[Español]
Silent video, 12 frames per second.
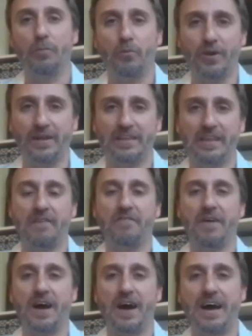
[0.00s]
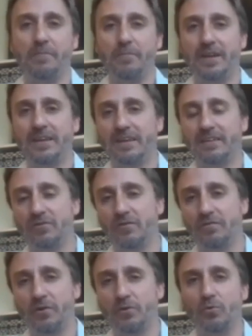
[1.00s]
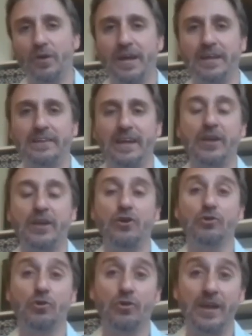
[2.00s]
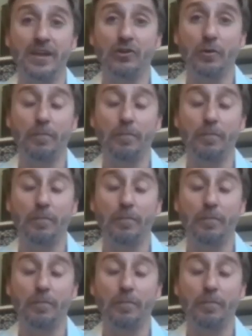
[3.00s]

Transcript: por estafa, administración fraudulenta y otros delitos